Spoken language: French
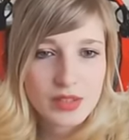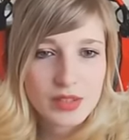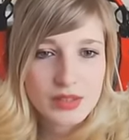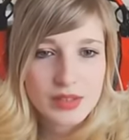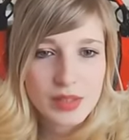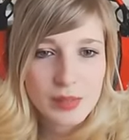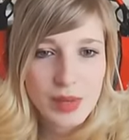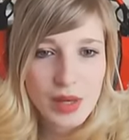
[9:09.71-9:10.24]
Parce
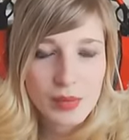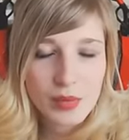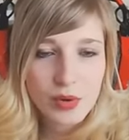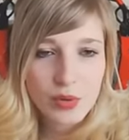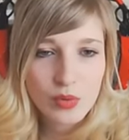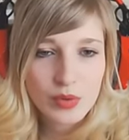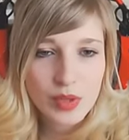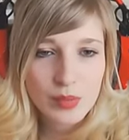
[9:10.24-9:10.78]
qu'apparemment,
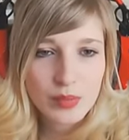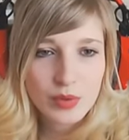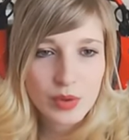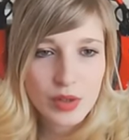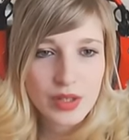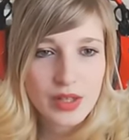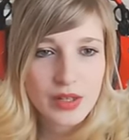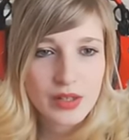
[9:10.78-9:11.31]
on n'a plus
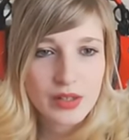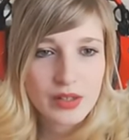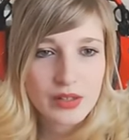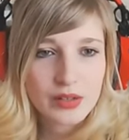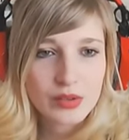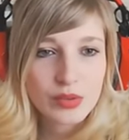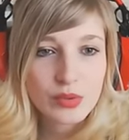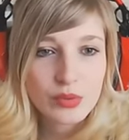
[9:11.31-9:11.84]
rien.
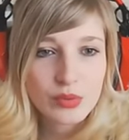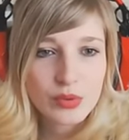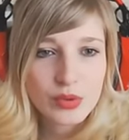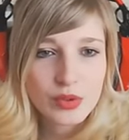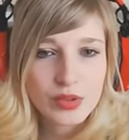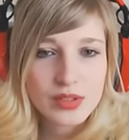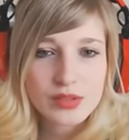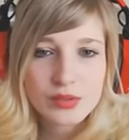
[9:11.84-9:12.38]
Donc, euh,
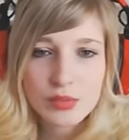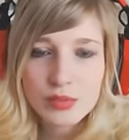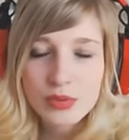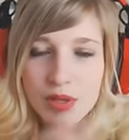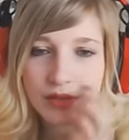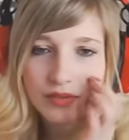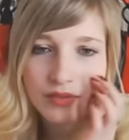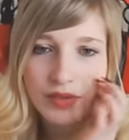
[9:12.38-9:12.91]
qu'est-ce qu'on
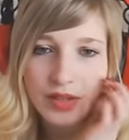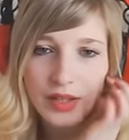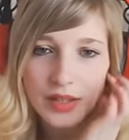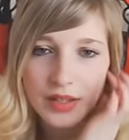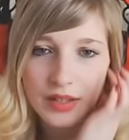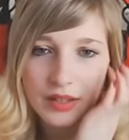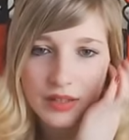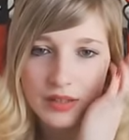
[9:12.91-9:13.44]
pourrait faire
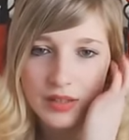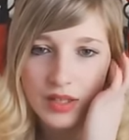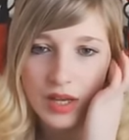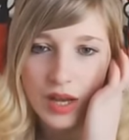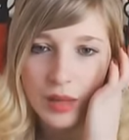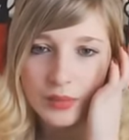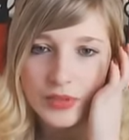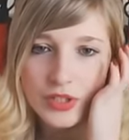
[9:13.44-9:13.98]

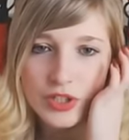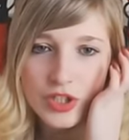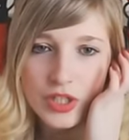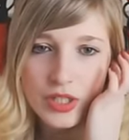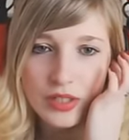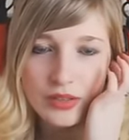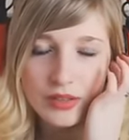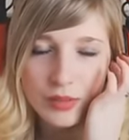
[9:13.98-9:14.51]
Un petit chili,
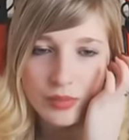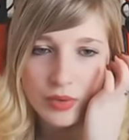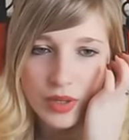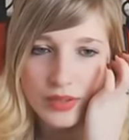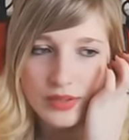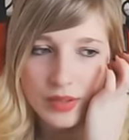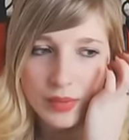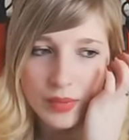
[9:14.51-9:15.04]
ça pourrait être
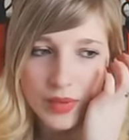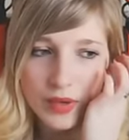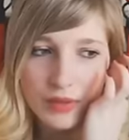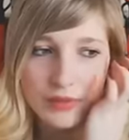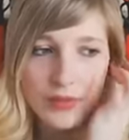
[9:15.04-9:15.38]
sympa.